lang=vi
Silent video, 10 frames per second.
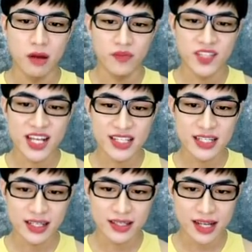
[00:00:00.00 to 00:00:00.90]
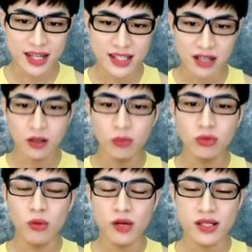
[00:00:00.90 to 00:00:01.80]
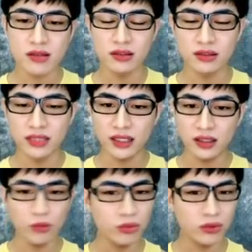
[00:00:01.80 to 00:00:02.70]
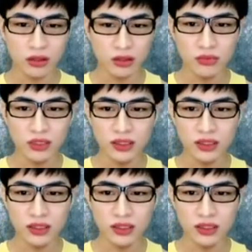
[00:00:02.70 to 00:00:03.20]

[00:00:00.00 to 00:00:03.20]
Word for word: Trà xin này thực ra là gì ạ? Không có một cái sự tự tin, không tự